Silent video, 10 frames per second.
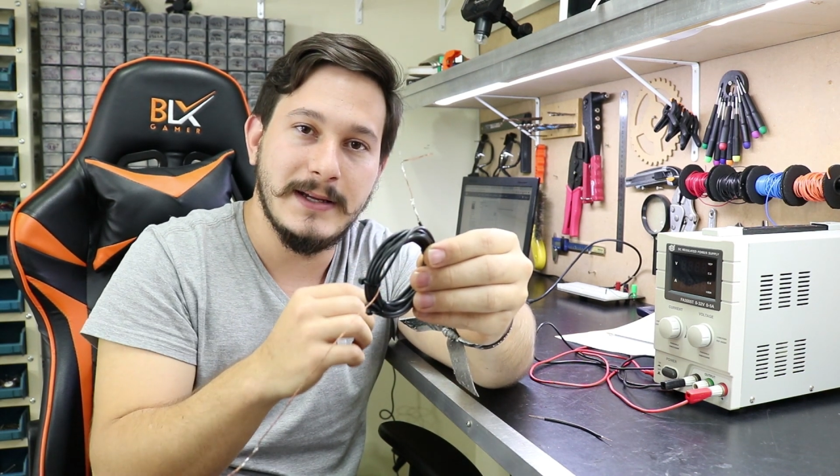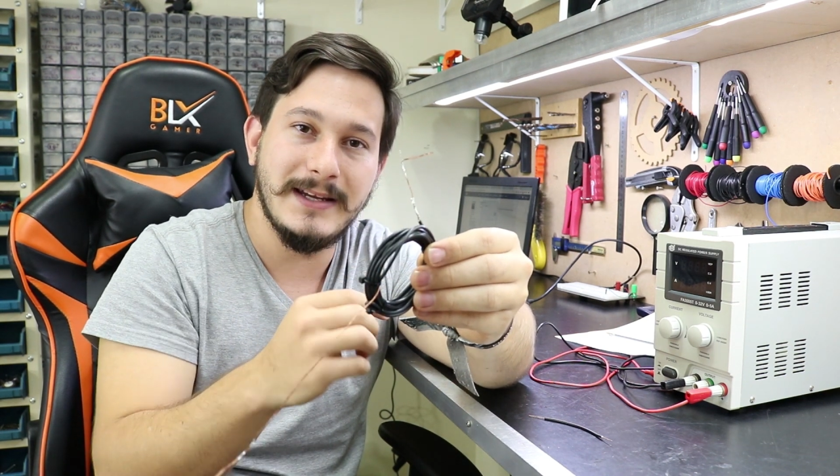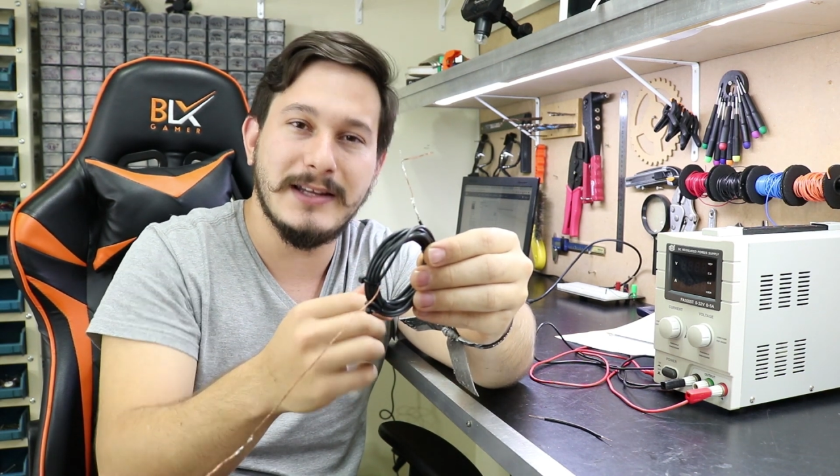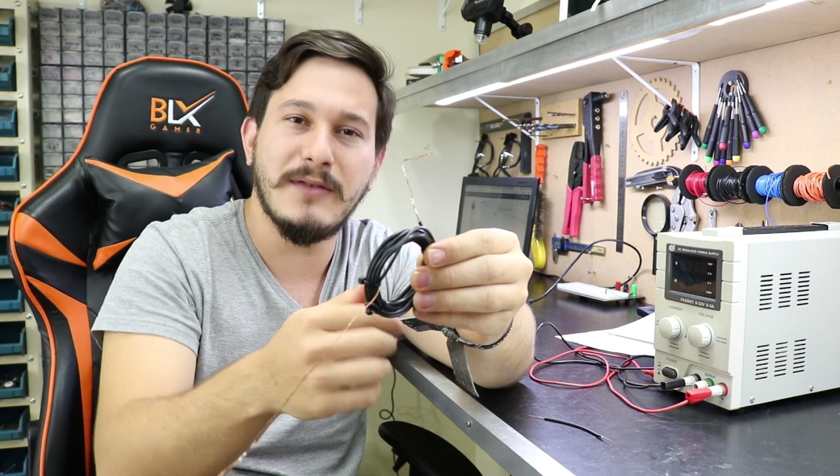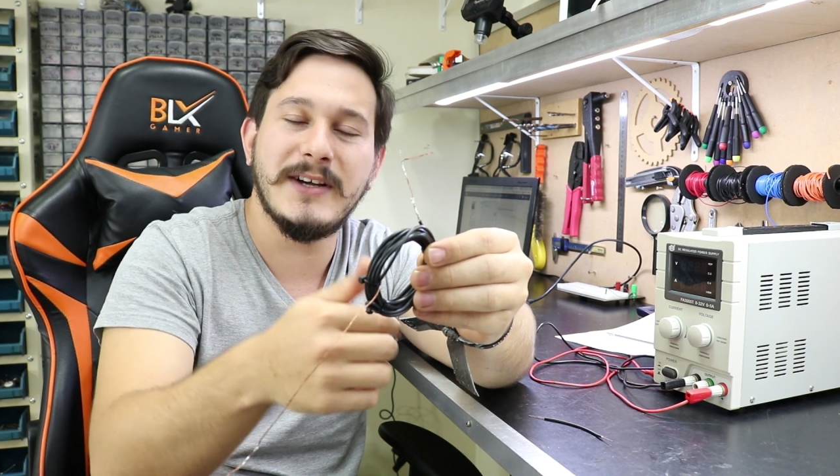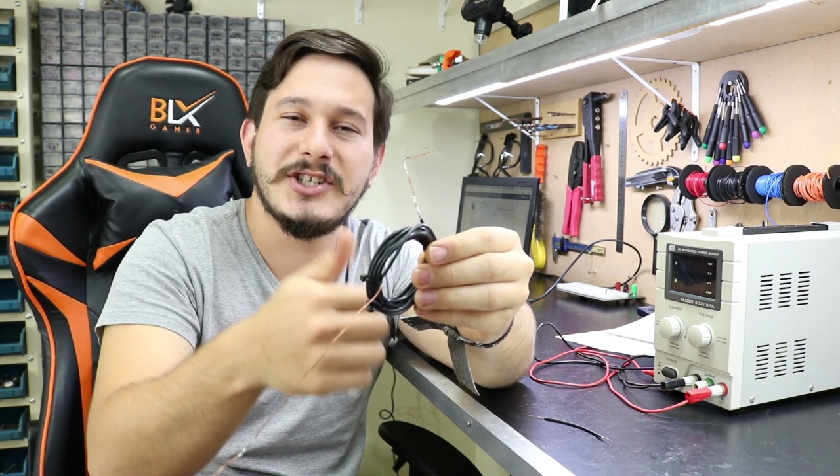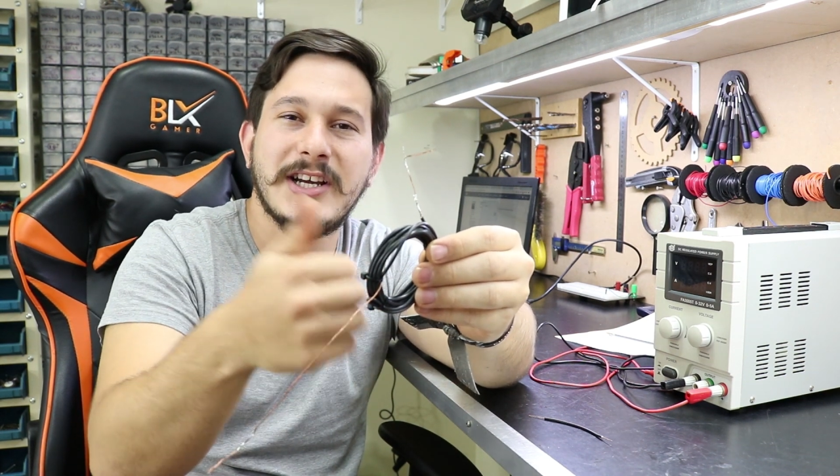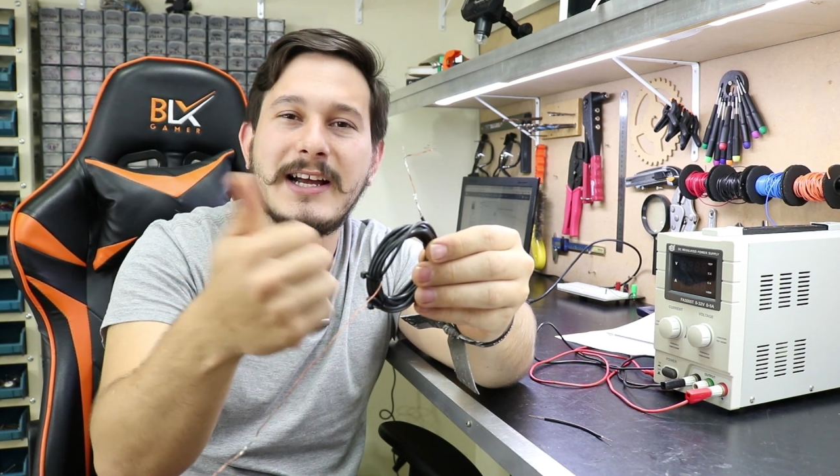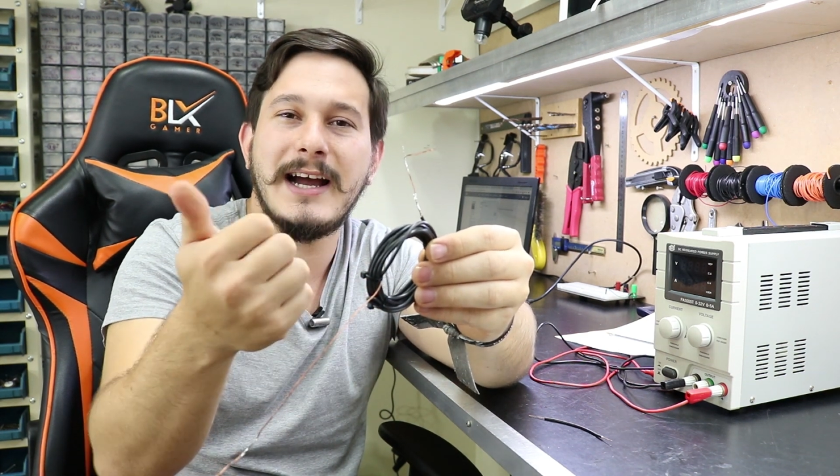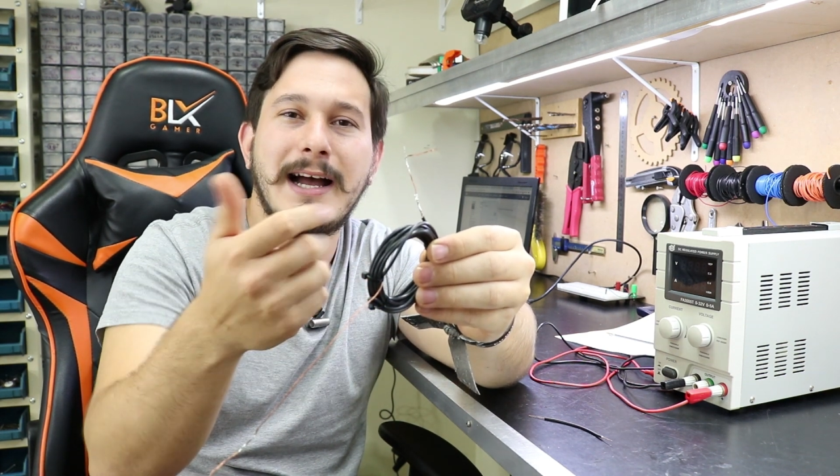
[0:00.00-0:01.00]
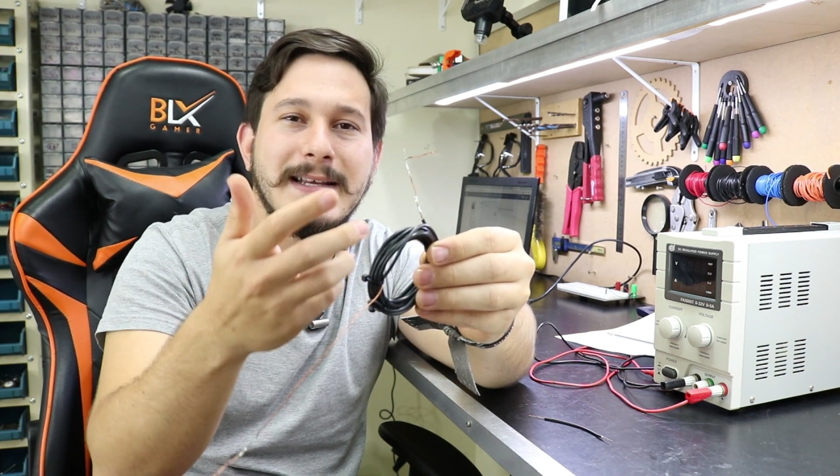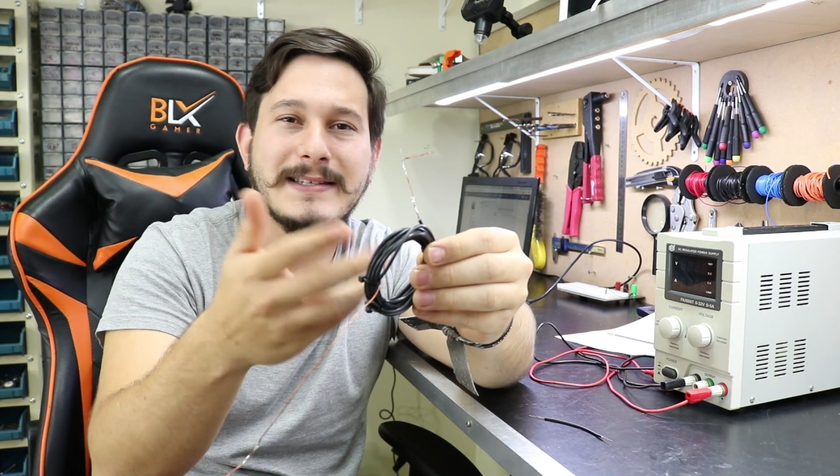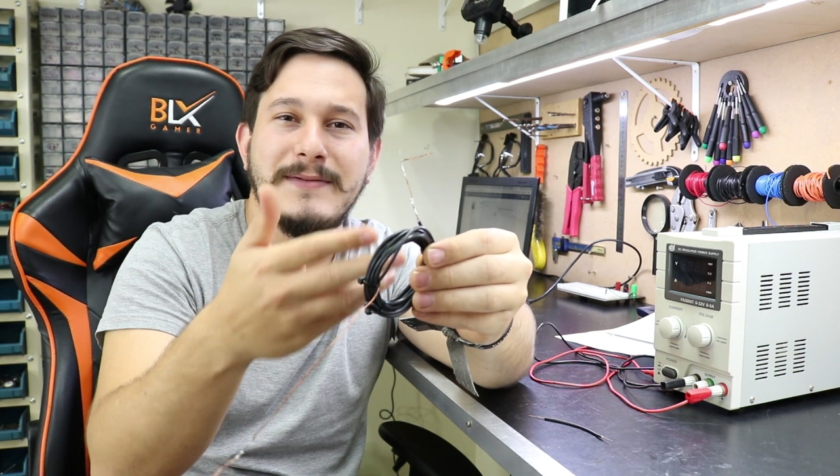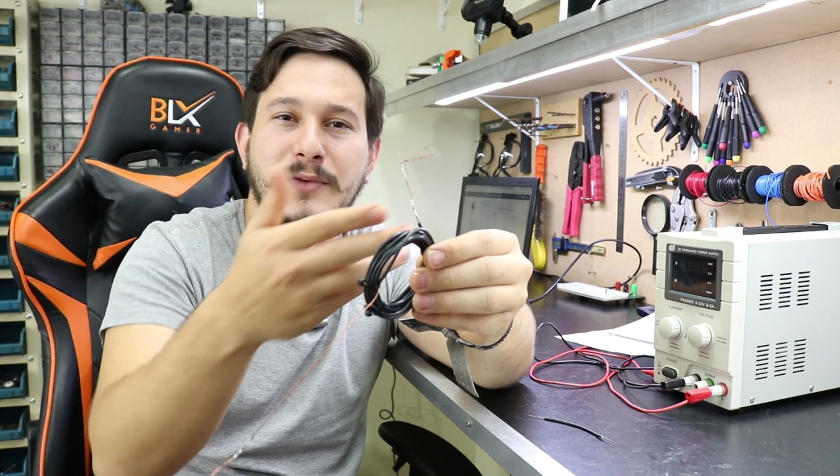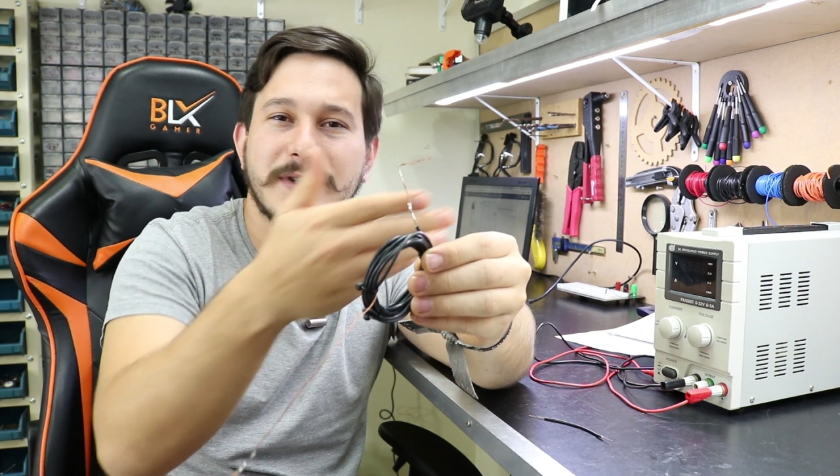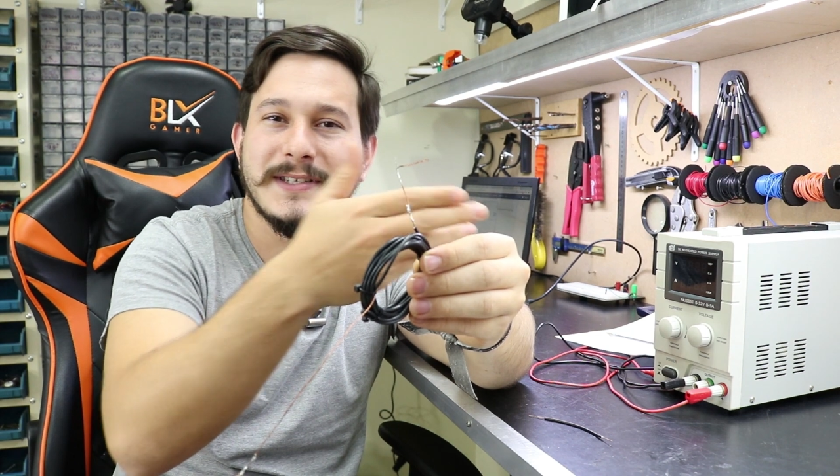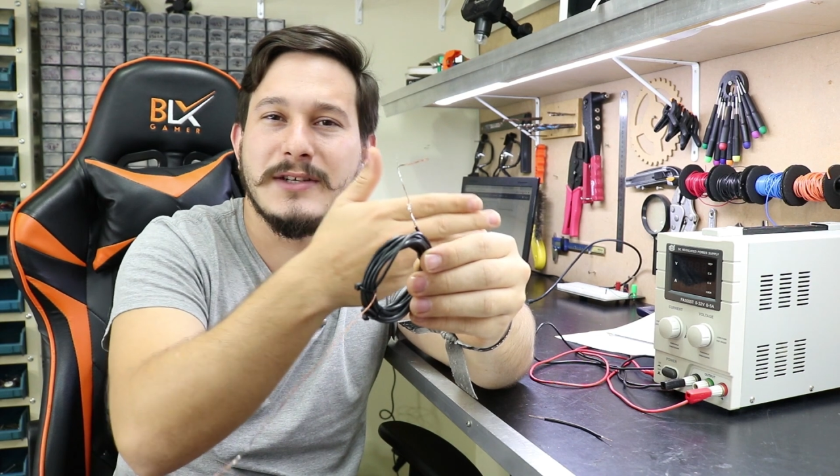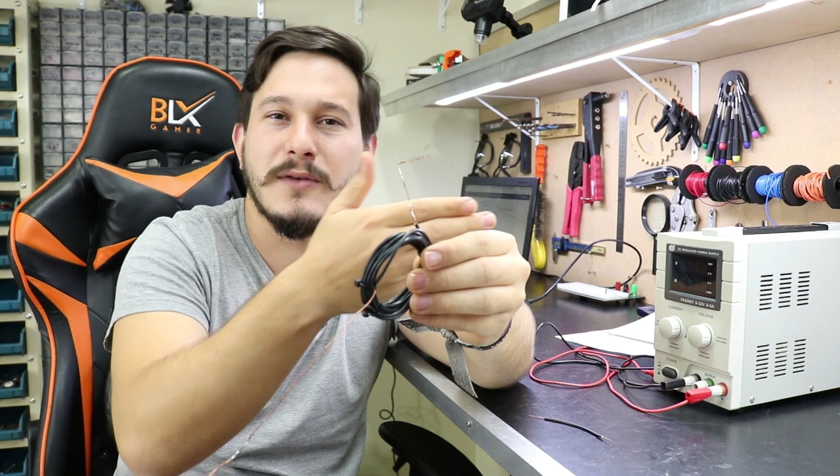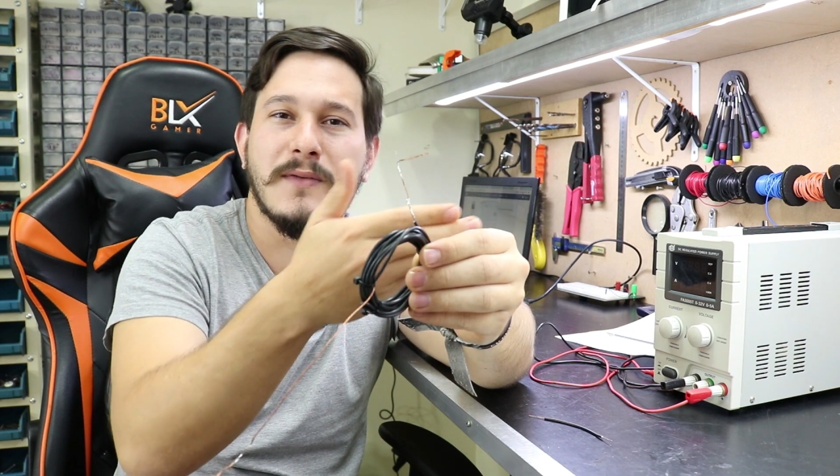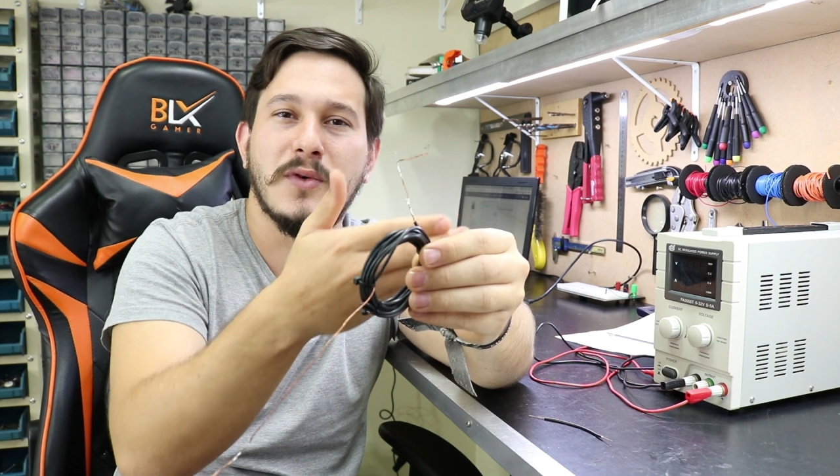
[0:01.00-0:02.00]
Então vai chegar, se for
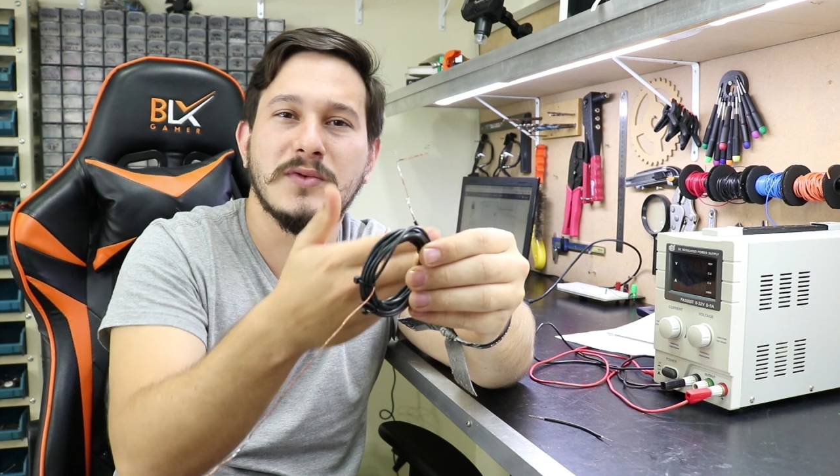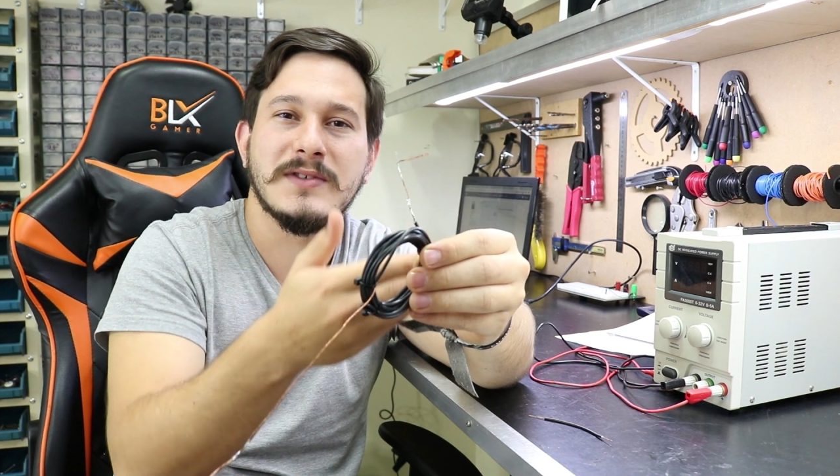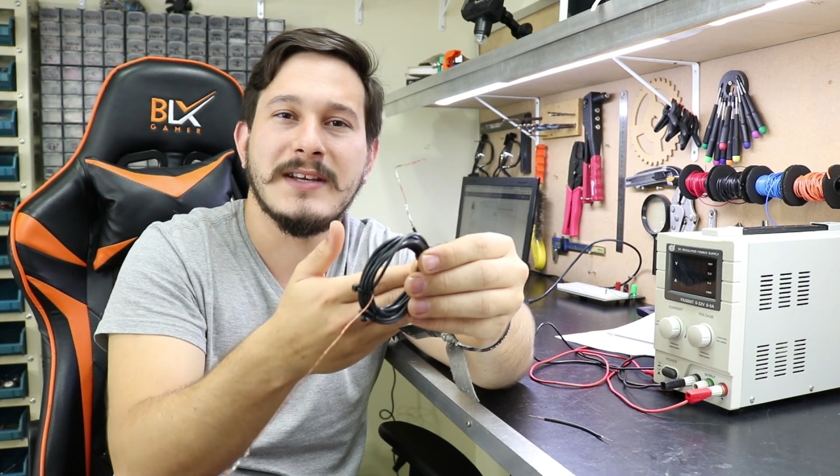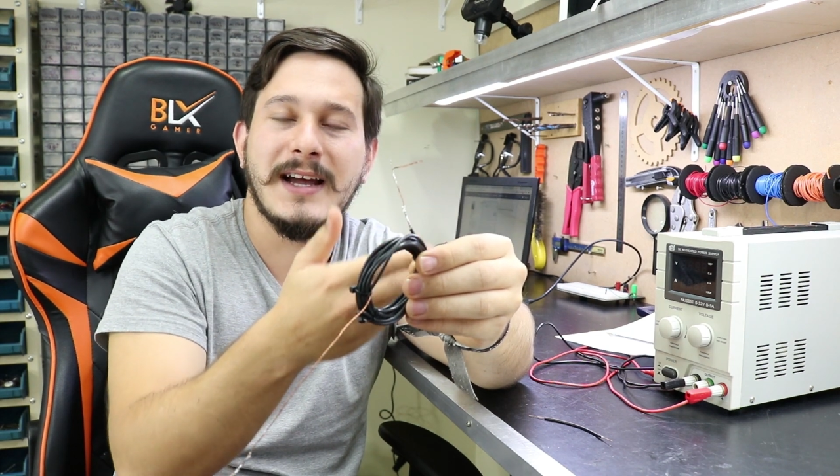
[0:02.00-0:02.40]
5 volts,